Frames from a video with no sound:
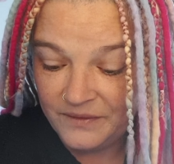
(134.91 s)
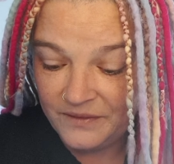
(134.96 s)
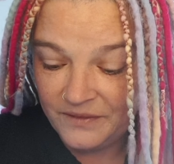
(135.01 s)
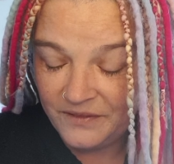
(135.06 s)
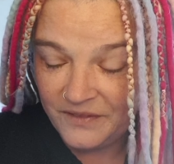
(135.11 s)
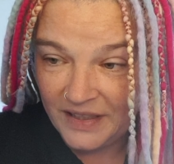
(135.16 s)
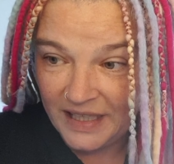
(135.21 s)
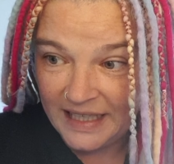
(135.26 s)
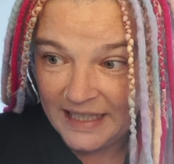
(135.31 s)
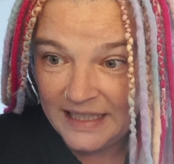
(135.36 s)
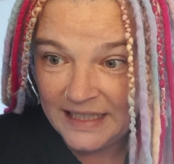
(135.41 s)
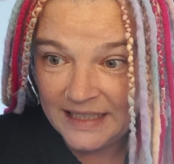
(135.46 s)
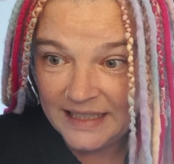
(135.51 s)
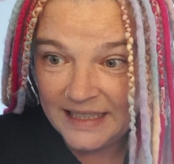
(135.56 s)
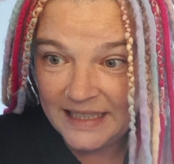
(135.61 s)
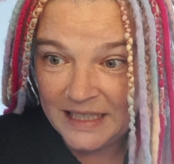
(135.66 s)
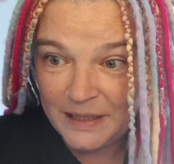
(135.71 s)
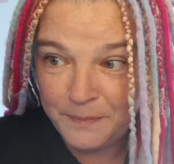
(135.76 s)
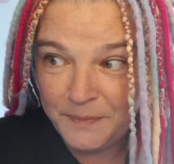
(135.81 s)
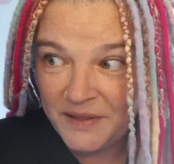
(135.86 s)
Weil
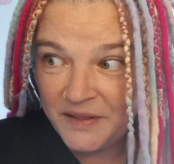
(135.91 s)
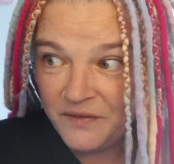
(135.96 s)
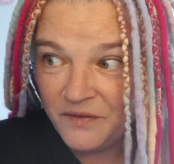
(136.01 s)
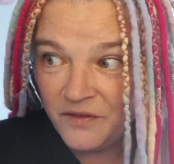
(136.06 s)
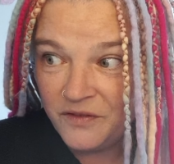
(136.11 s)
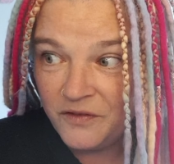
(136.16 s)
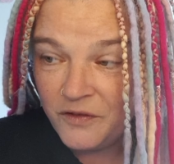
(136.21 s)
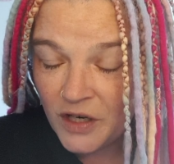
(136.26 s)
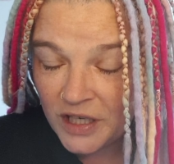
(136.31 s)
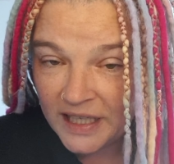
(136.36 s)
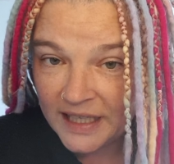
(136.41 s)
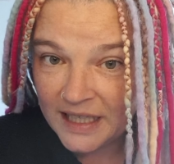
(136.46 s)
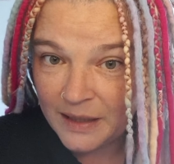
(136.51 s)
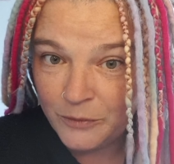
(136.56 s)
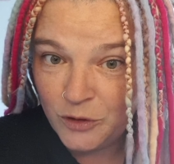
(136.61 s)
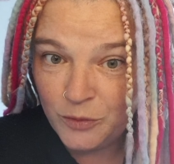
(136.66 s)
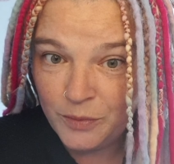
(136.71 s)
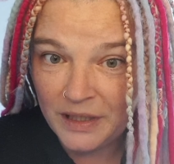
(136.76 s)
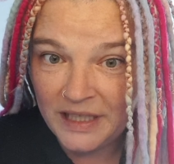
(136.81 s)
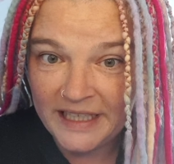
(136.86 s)
ich bin wirklich am
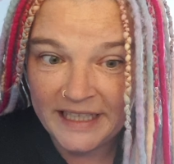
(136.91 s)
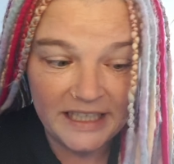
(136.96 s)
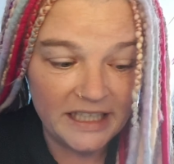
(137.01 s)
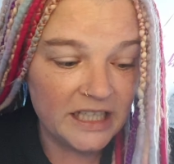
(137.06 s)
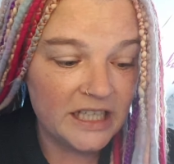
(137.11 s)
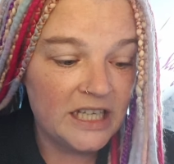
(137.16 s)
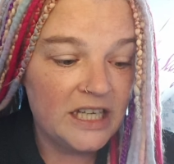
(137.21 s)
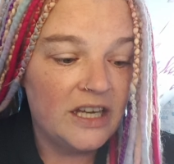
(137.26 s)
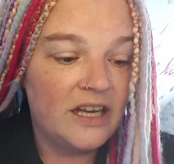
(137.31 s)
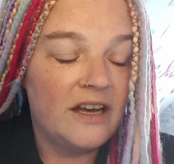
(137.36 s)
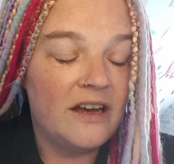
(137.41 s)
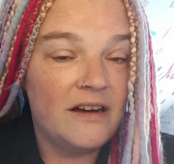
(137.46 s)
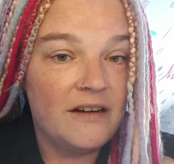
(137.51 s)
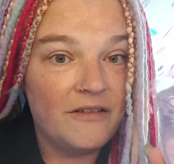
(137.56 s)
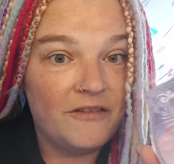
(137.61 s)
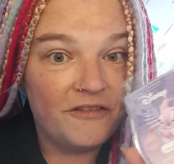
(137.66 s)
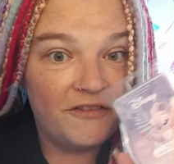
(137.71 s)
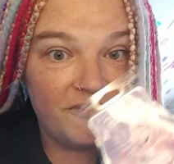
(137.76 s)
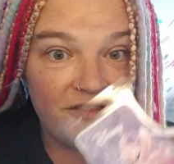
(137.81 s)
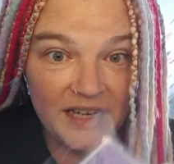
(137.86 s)
überlegen,
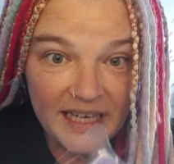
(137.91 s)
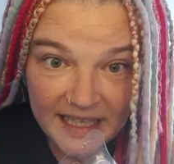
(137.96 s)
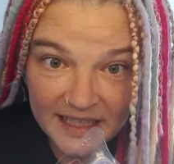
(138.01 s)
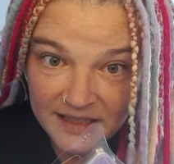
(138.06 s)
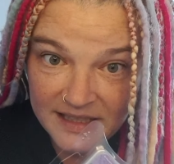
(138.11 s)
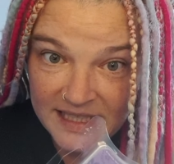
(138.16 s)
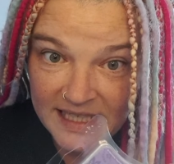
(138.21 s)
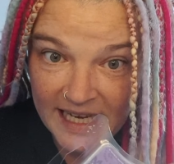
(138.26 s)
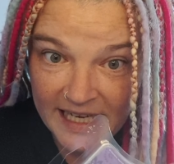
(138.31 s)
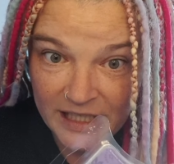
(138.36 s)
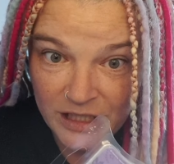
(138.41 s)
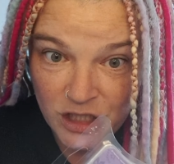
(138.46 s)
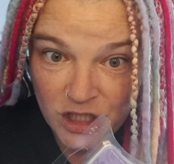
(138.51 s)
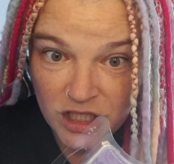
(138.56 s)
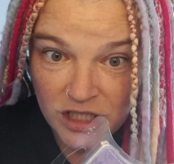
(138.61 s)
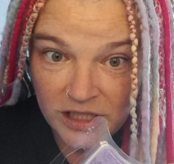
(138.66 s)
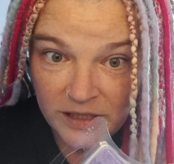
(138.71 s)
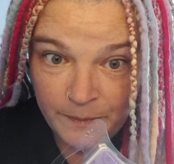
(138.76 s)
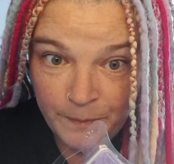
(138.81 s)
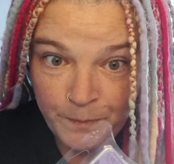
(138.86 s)
fliegt die
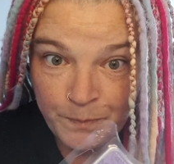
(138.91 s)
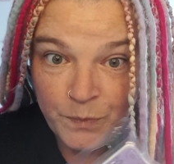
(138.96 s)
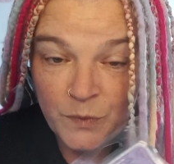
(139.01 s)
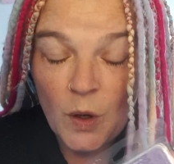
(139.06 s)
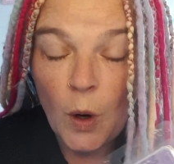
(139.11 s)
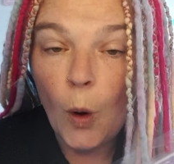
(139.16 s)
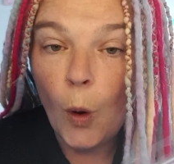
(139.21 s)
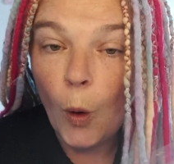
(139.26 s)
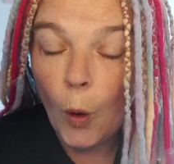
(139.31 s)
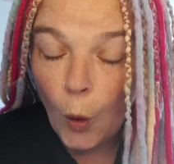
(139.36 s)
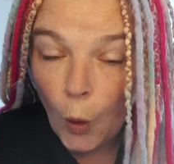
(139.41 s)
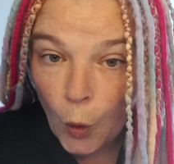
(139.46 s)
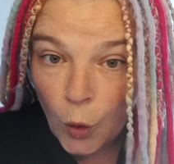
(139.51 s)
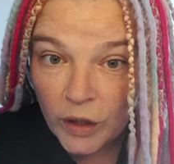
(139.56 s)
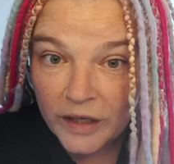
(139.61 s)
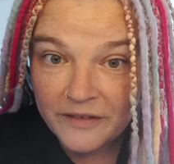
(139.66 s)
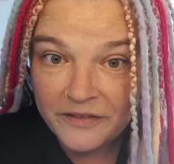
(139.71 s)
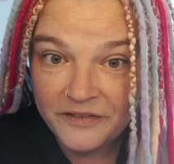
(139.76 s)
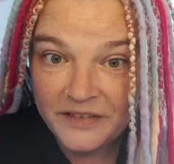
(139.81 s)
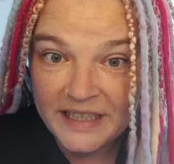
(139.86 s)
Angel
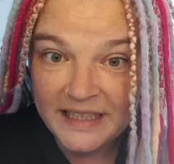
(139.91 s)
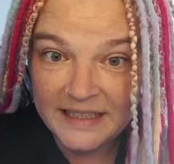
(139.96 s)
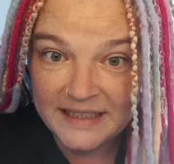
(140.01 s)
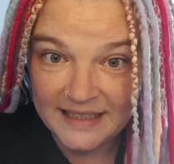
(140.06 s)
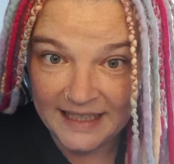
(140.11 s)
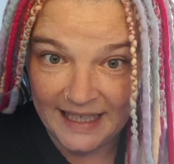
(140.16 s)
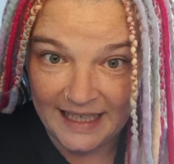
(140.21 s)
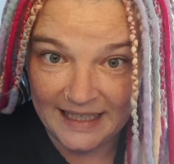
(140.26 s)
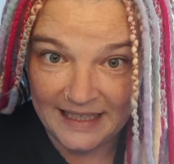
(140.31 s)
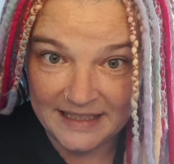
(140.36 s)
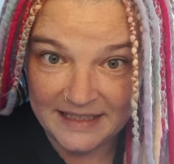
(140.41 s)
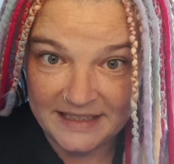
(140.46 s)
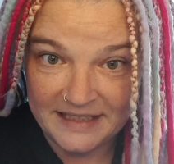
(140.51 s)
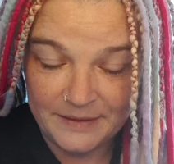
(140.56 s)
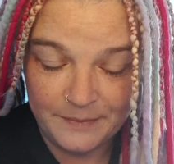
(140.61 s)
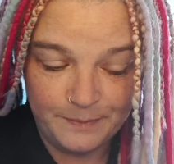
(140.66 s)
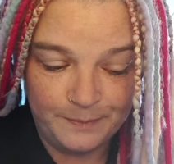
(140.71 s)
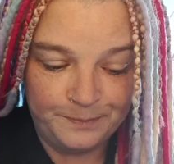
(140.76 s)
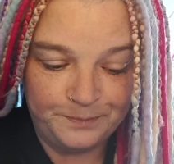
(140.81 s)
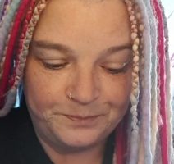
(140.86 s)
oder fliegt der
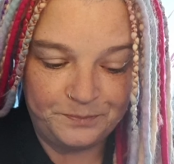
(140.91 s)
Aladdin?